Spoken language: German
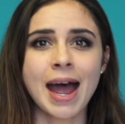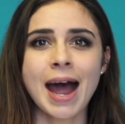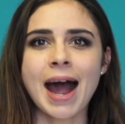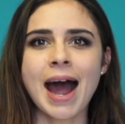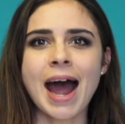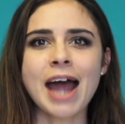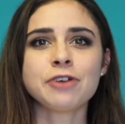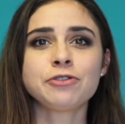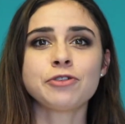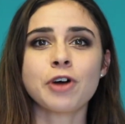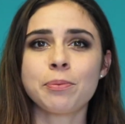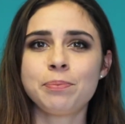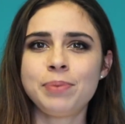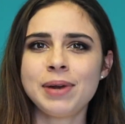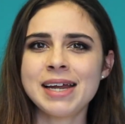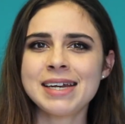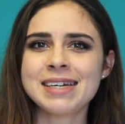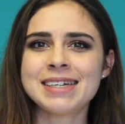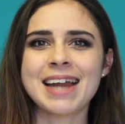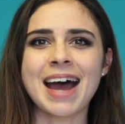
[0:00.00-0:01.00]
Einfach
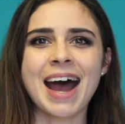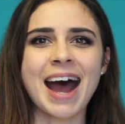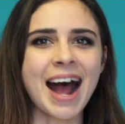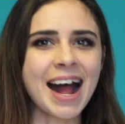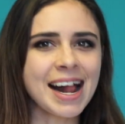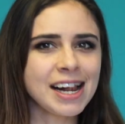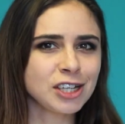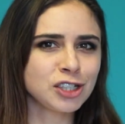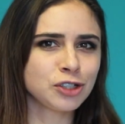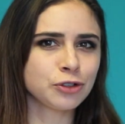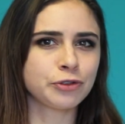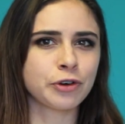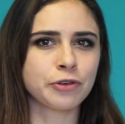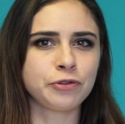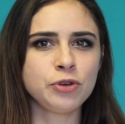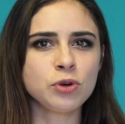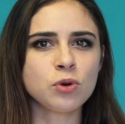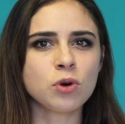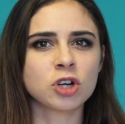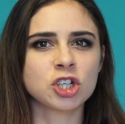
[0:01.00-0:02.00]
blind nach allen zur
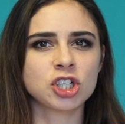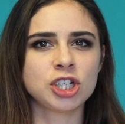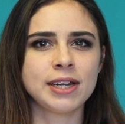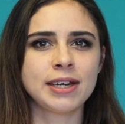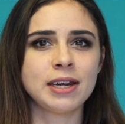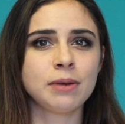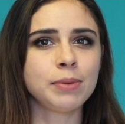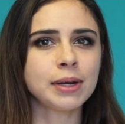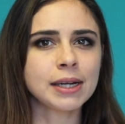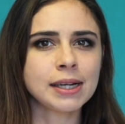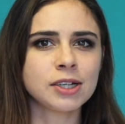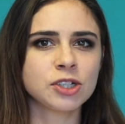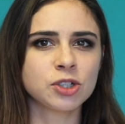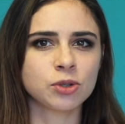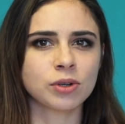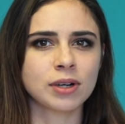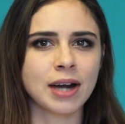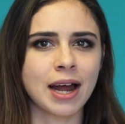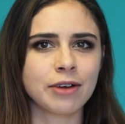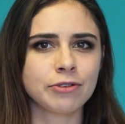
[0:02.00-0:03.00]
Verfügung stehenden Mitteln
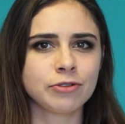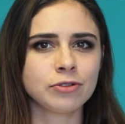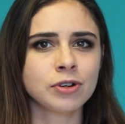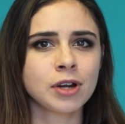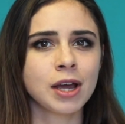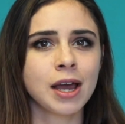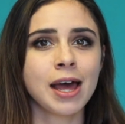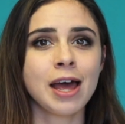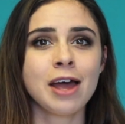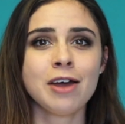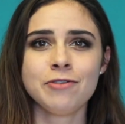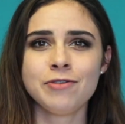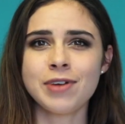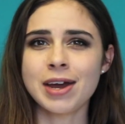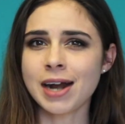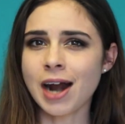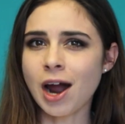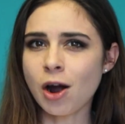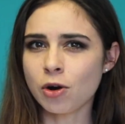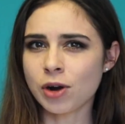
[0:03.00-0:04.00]
zu greifen,
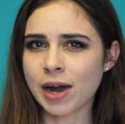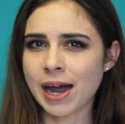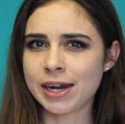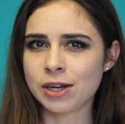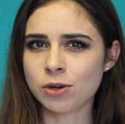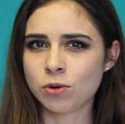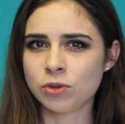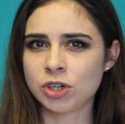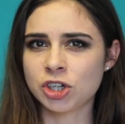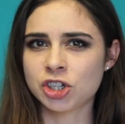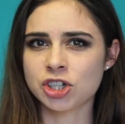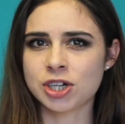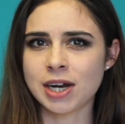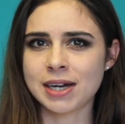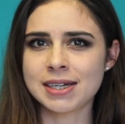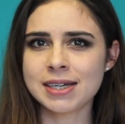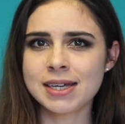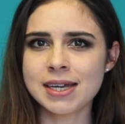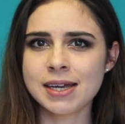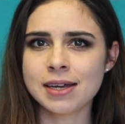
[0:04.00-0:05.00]
wäre auch keine gute
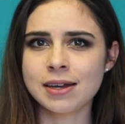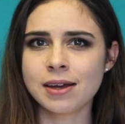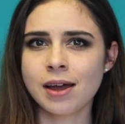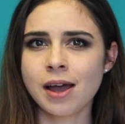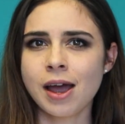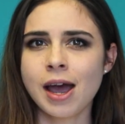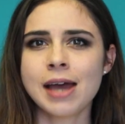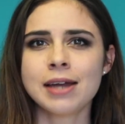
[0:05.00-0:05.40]
Strategie,